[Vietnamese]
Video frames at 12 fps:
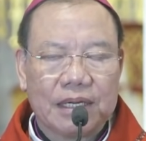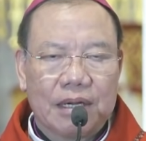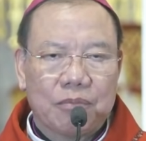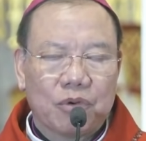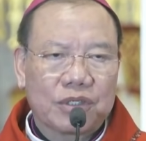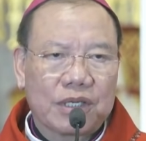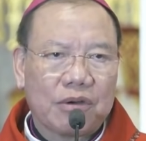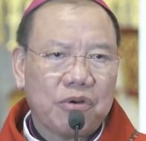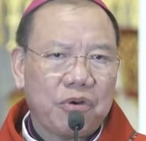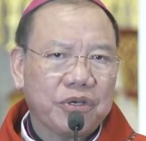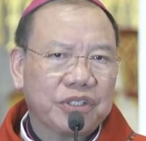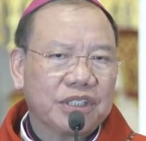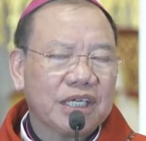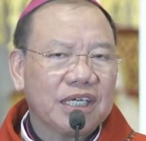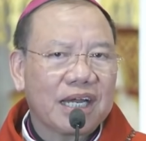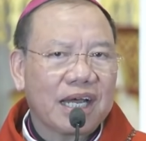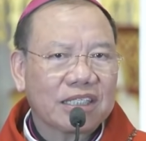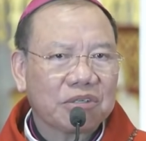Một giáo hội sinh
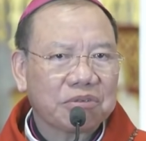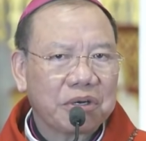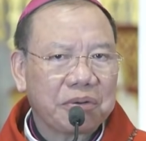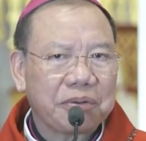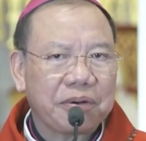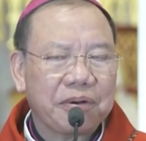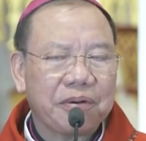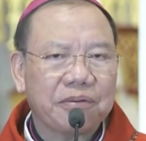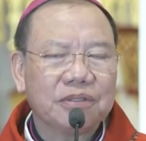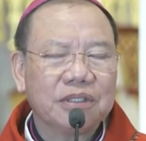ra trong đau khổ